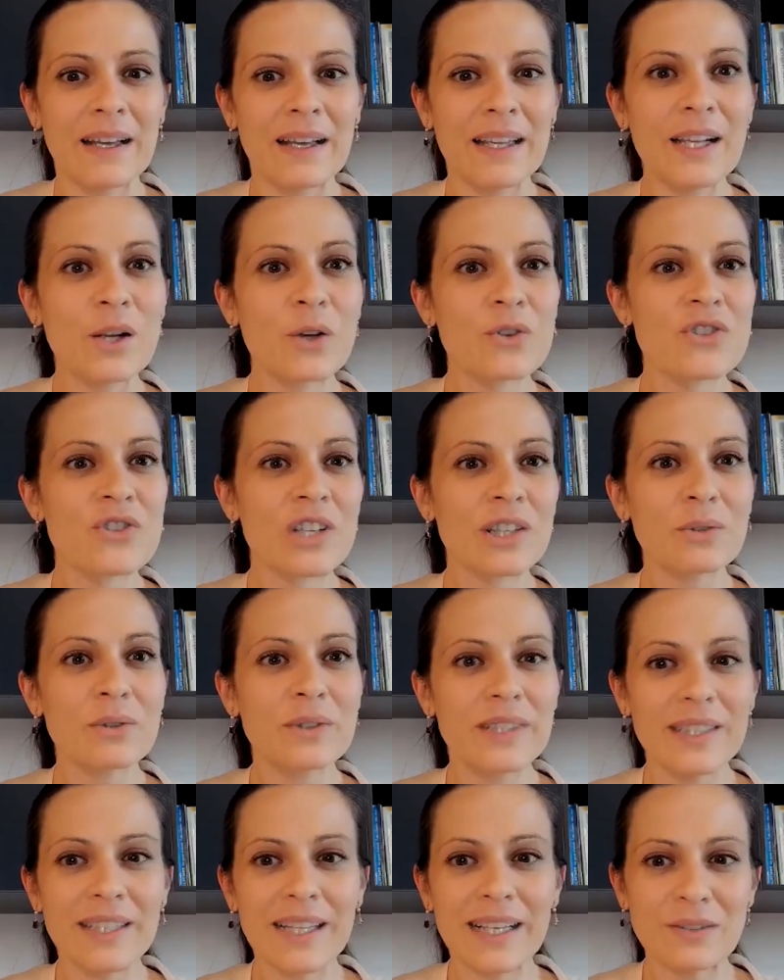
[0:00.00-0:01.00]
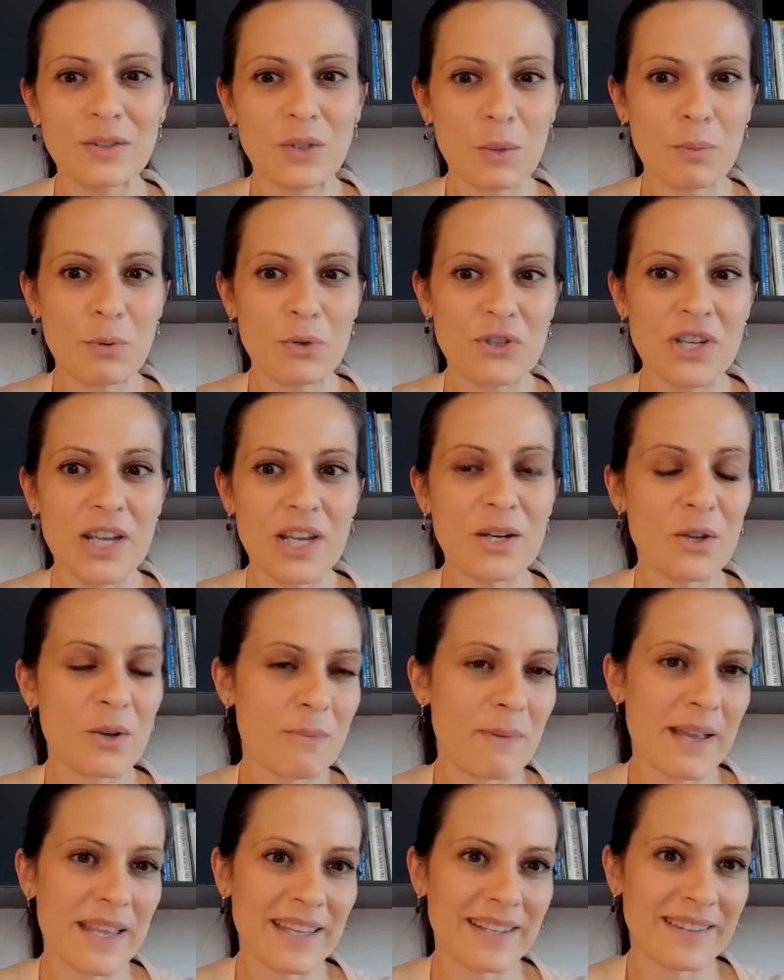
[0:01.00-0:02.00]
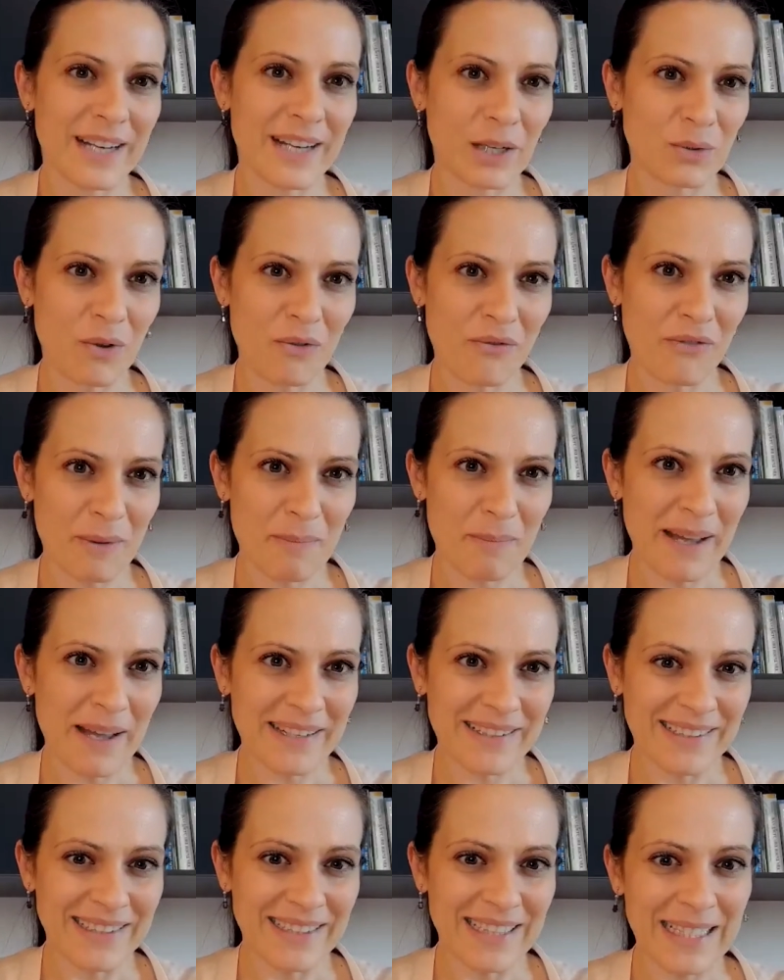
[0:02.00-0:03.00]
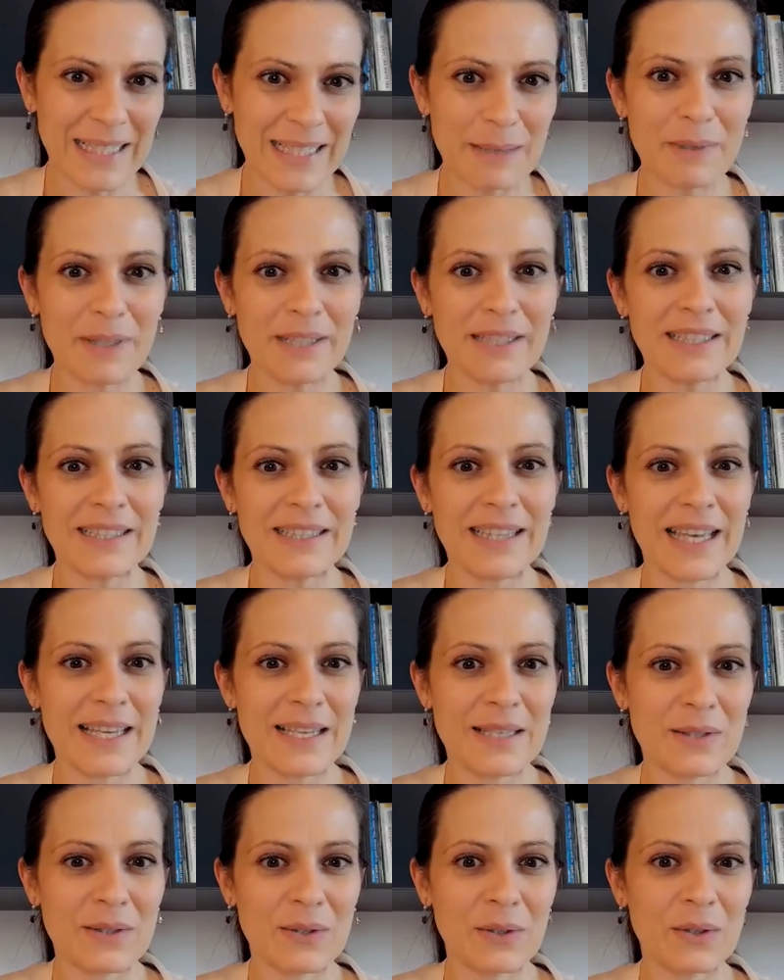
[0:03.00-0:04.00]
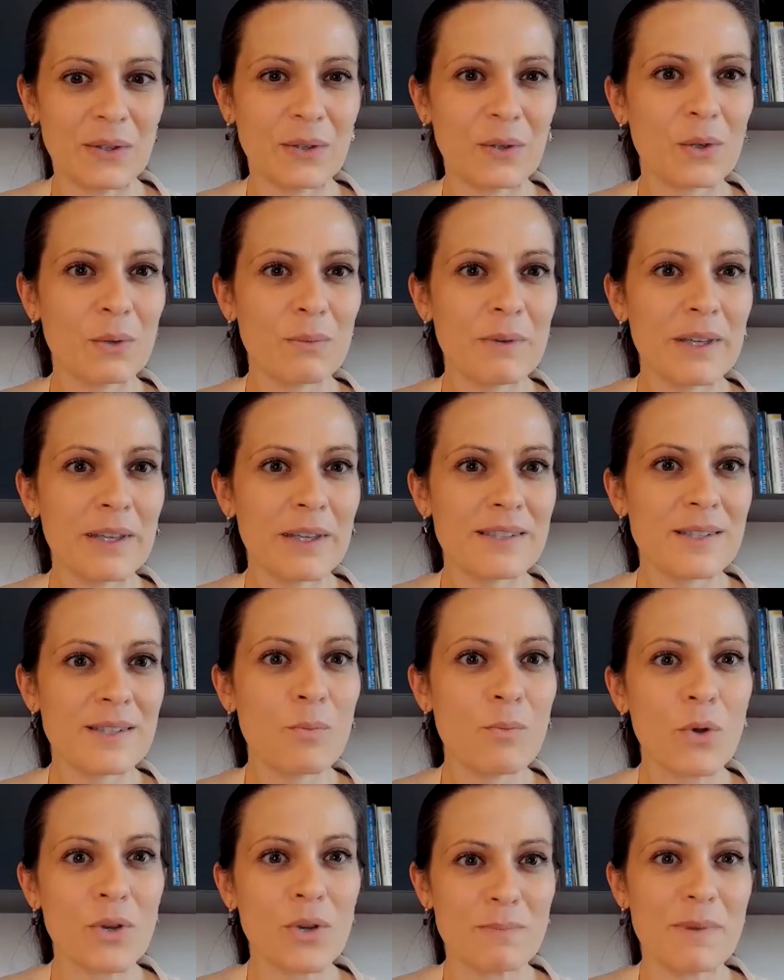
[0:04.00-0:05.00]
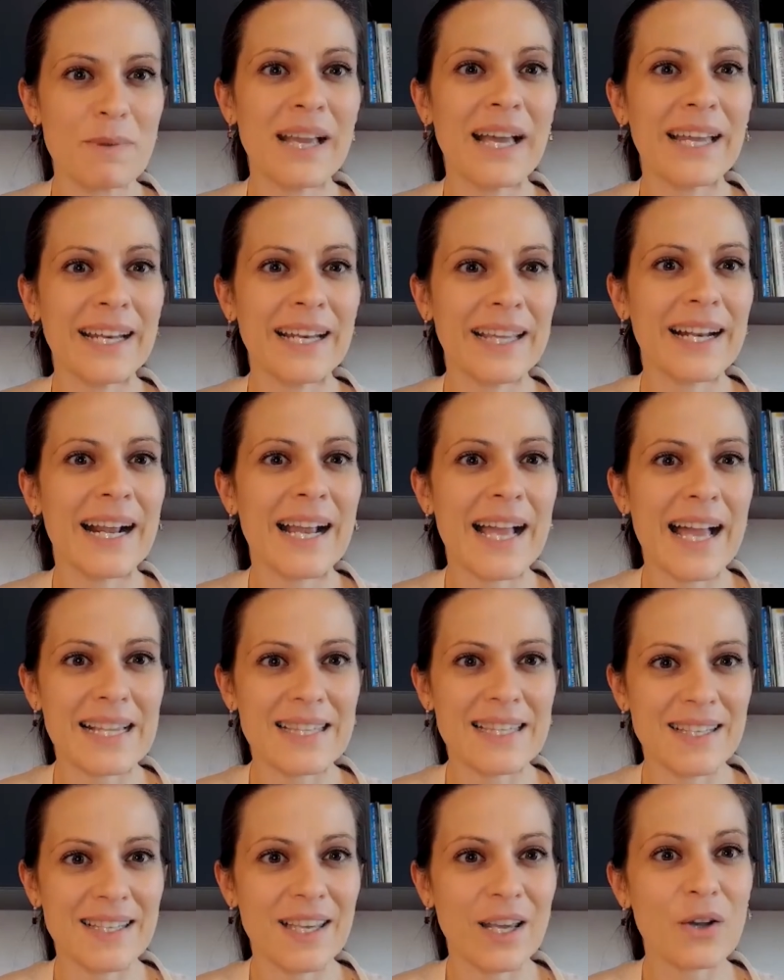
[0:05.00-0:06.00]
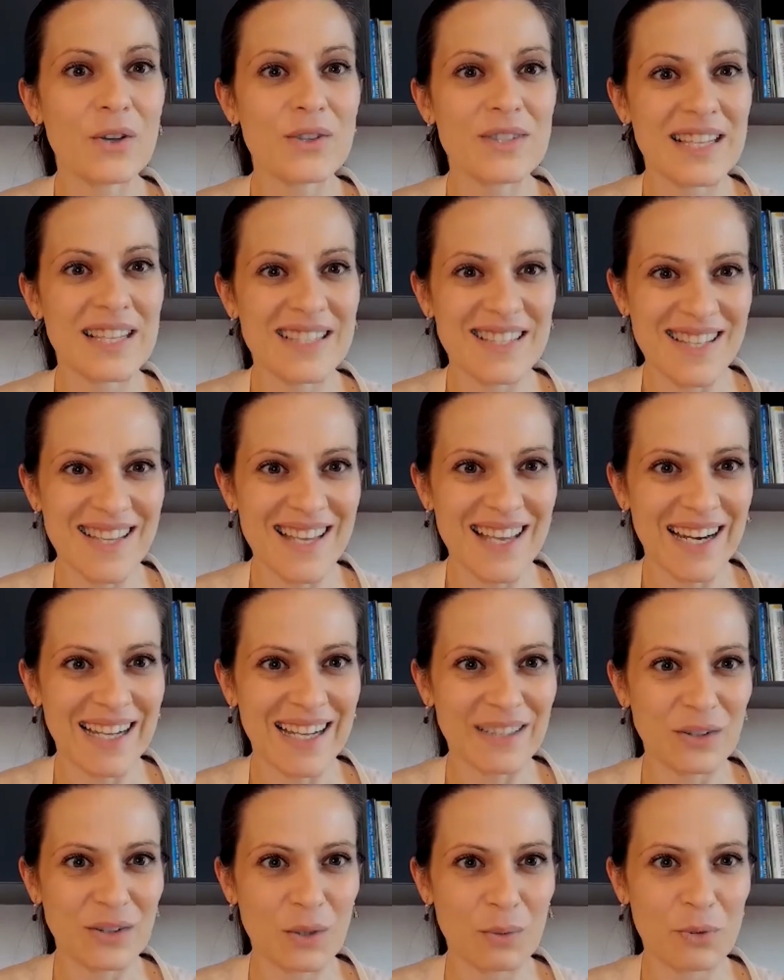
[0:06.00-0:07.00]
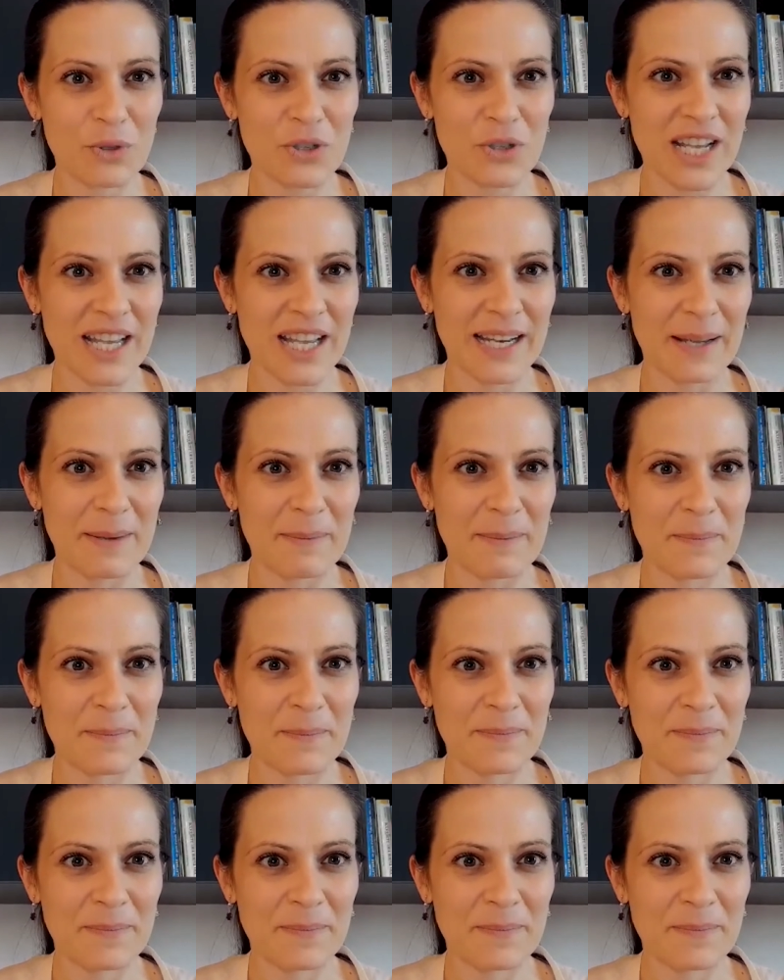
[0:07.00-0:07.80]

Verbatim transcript: Il concetto di antropocene è ormai entrato a far parte dei libri di testo. Come si può spiegare ai ragazzi che cosa sia l'antropocene?